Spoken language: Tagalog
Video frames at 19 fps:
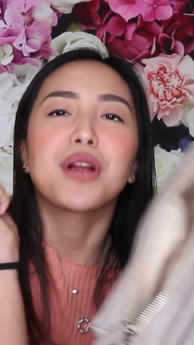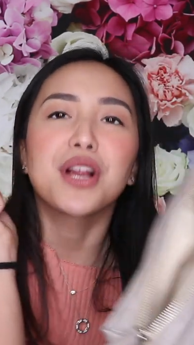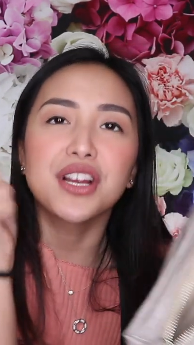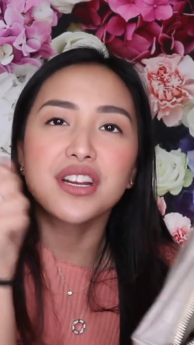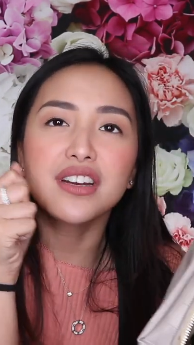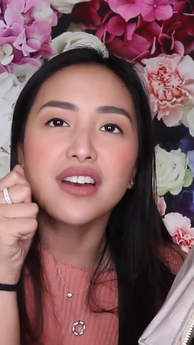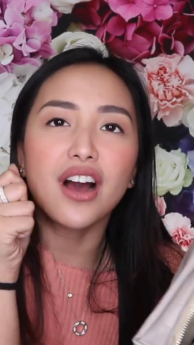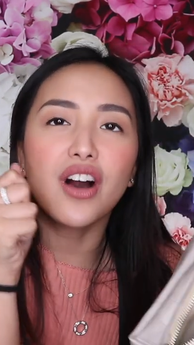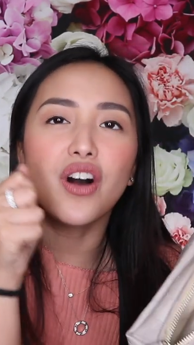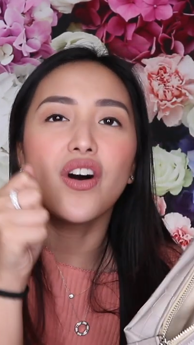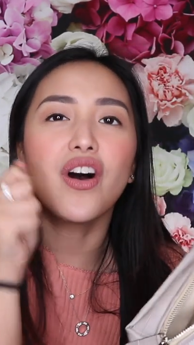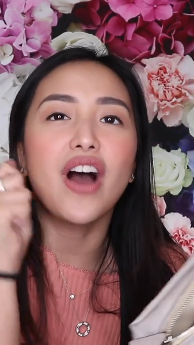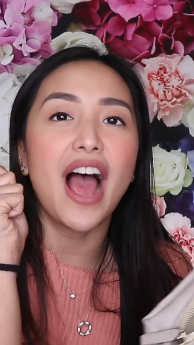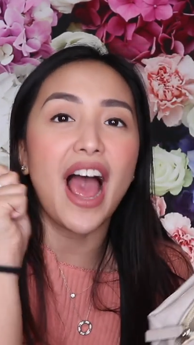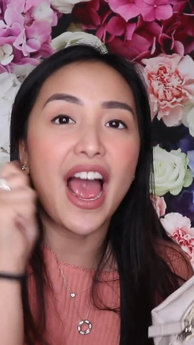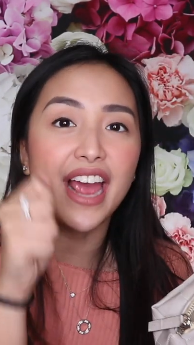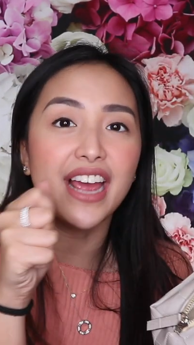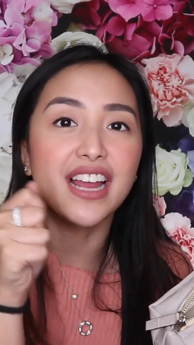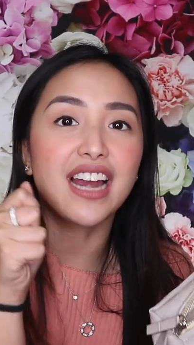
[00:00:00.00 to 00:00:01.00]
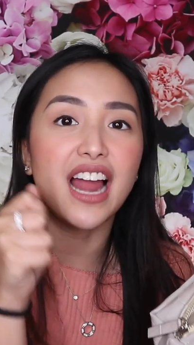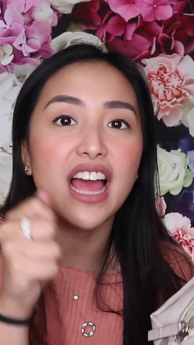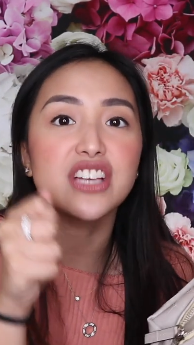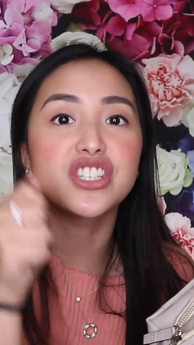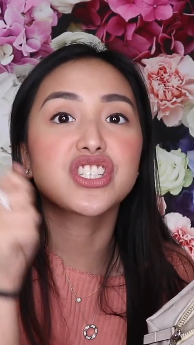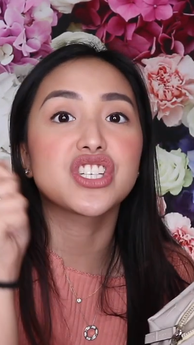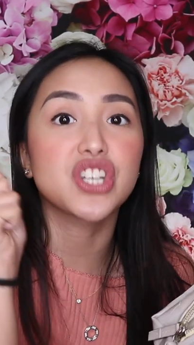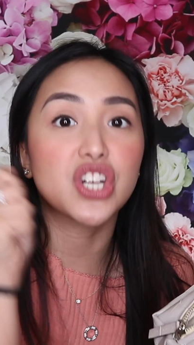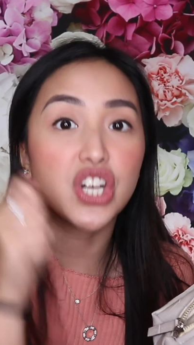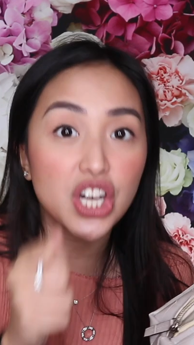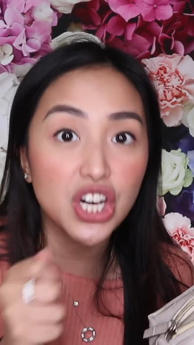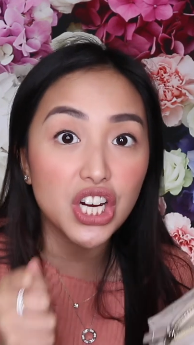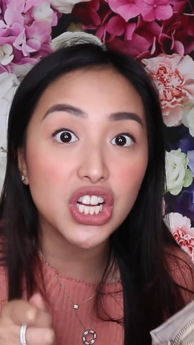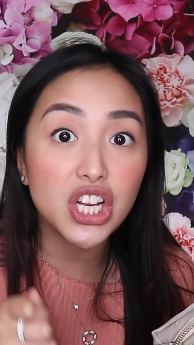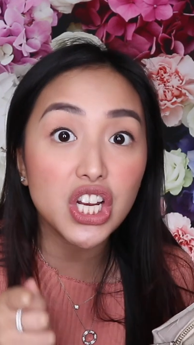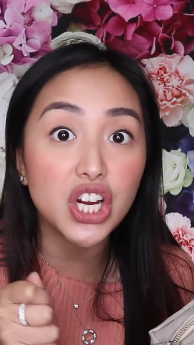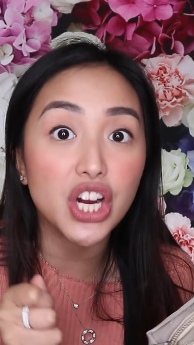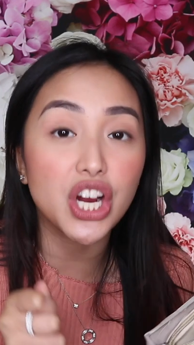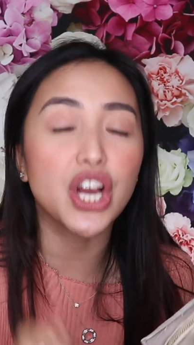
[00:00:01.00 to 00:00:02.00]
meron akong eyelash
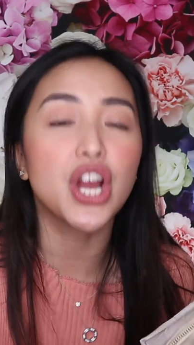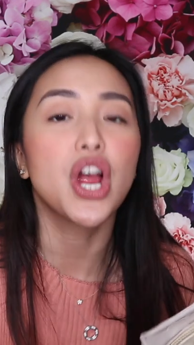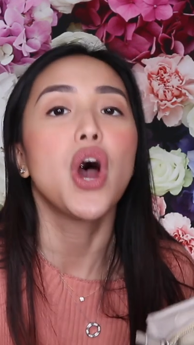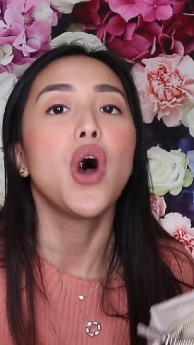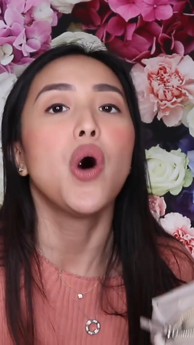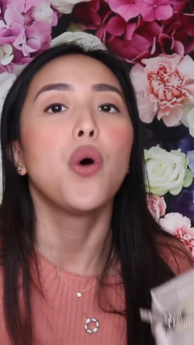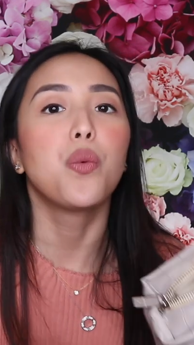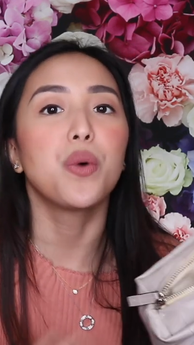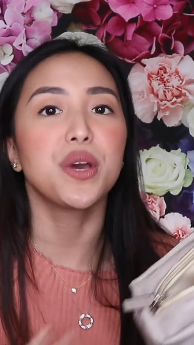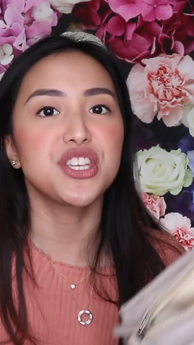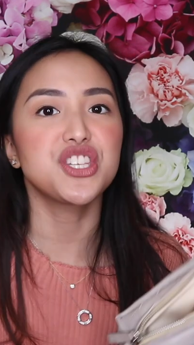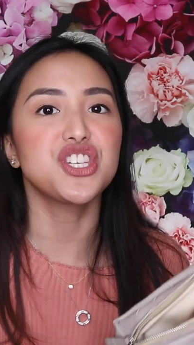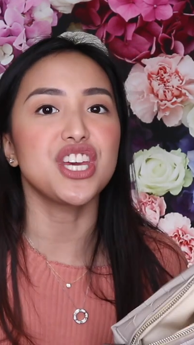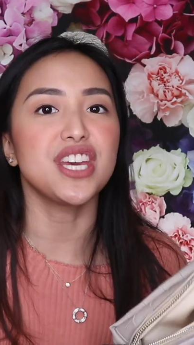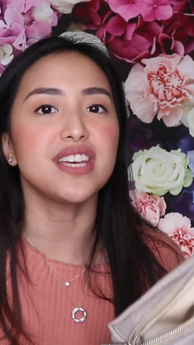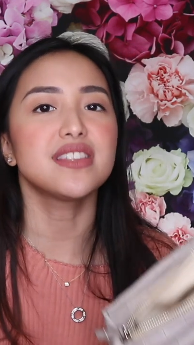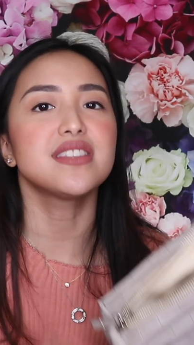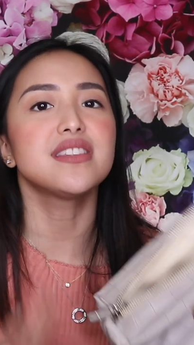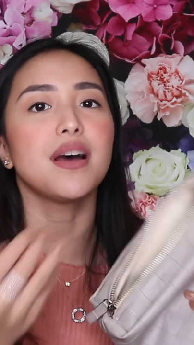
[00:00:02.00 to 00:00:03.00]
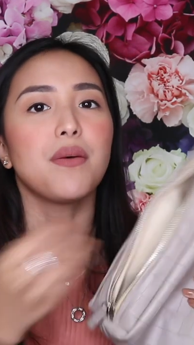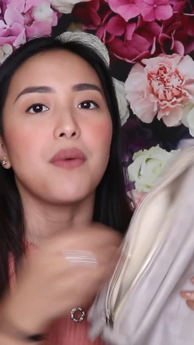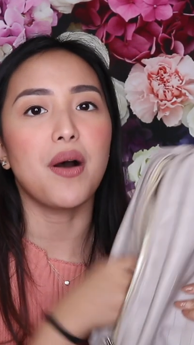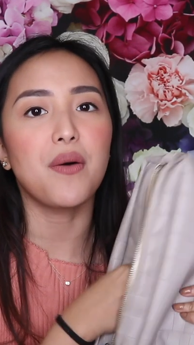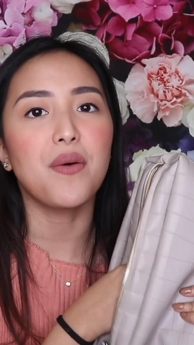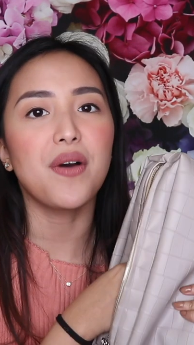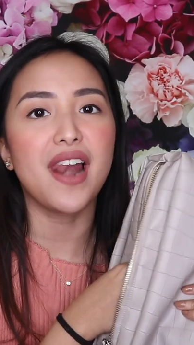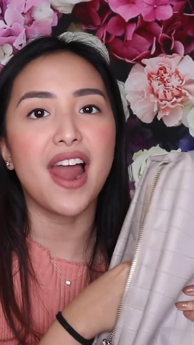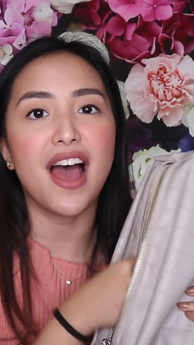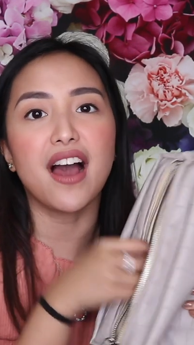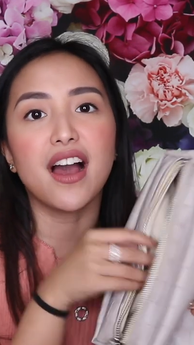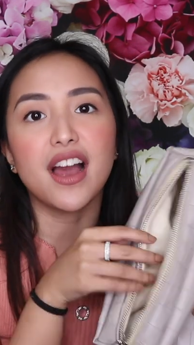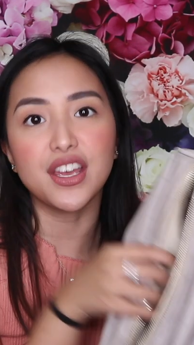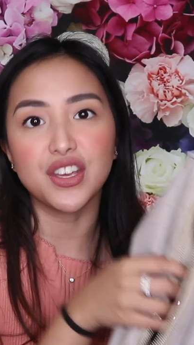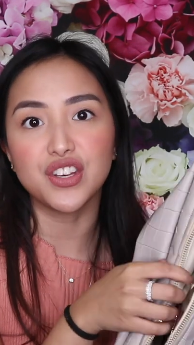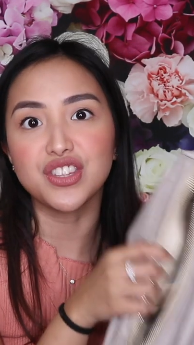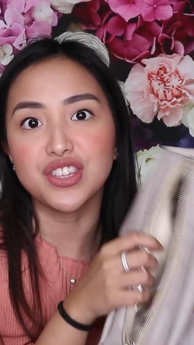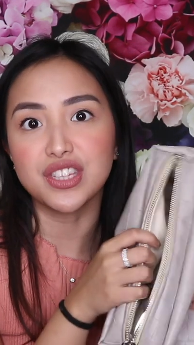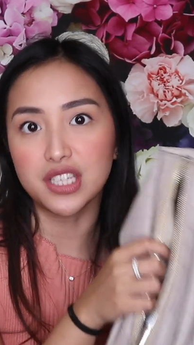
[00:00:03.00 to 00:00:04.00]
curler which is nawawala
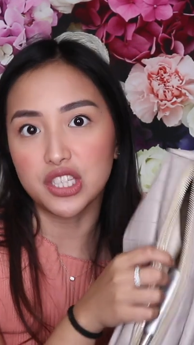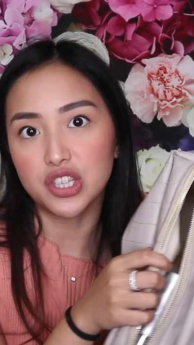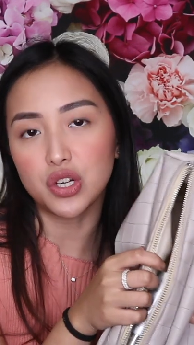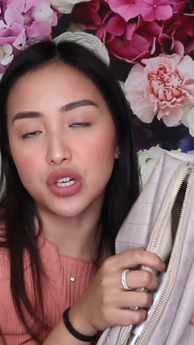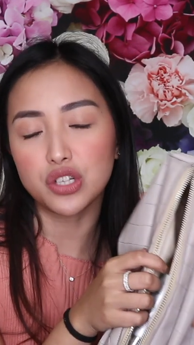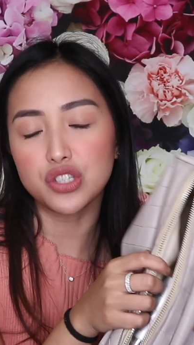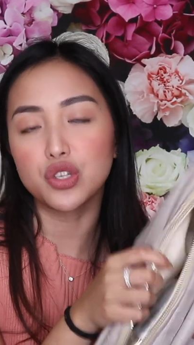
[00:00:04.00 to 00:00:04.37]
ngayon dito.